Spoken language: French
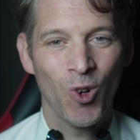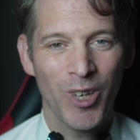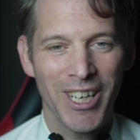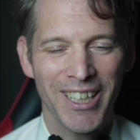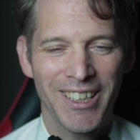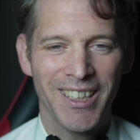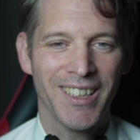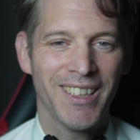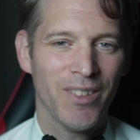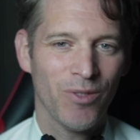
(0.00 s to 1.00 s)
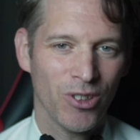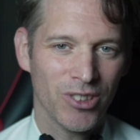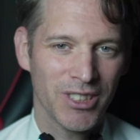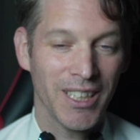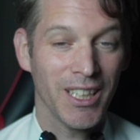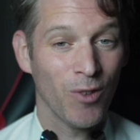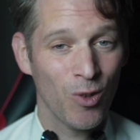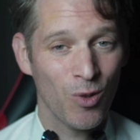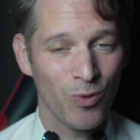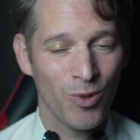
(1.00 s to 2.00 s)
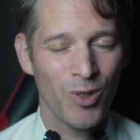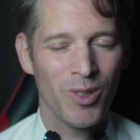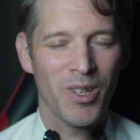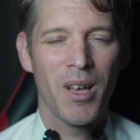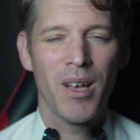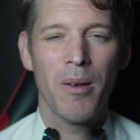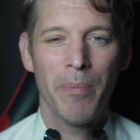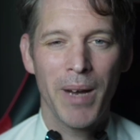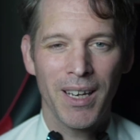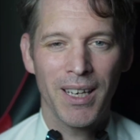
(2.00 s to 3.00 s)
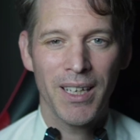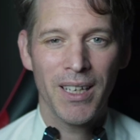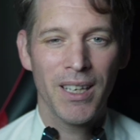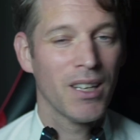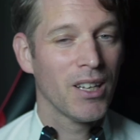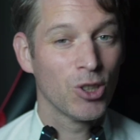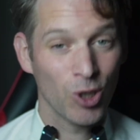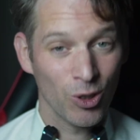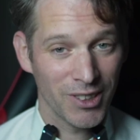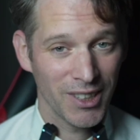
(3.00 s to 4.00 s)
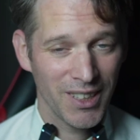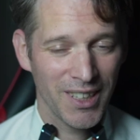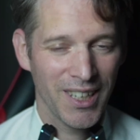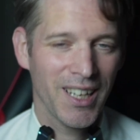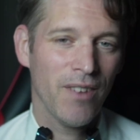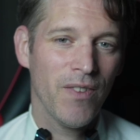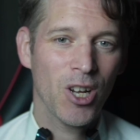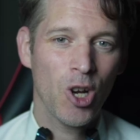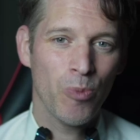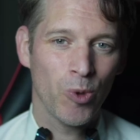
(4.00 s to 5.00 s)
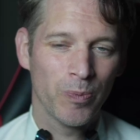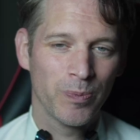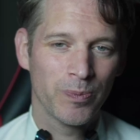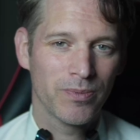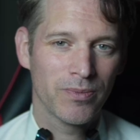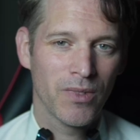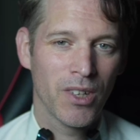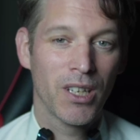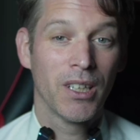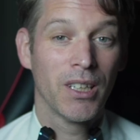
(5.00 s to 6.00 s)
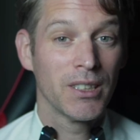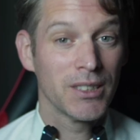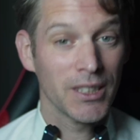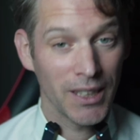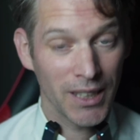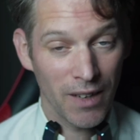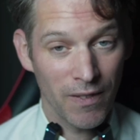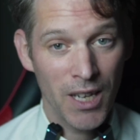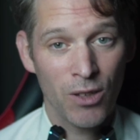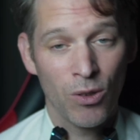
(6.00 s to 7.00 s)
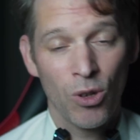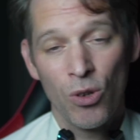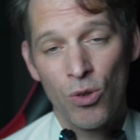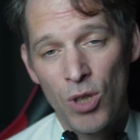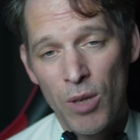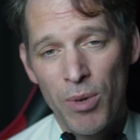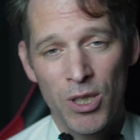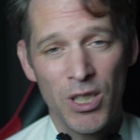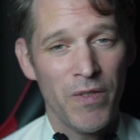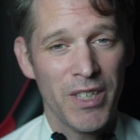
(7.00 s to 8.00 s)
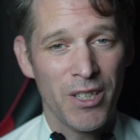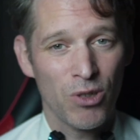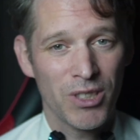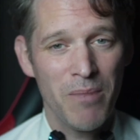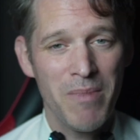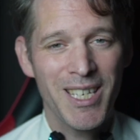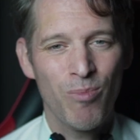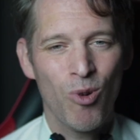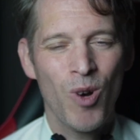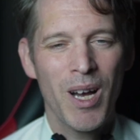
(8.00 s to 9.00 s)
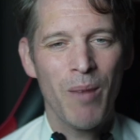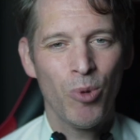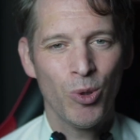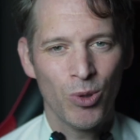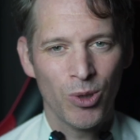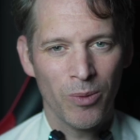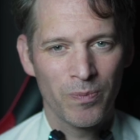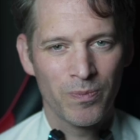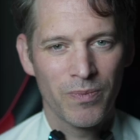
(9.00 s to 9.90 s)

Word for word: regarder des Français, des francophones parler, chanter et faire comme eux. C'est un travail qui n'est pas si difficile que ça, mais qui prend un peu de temps.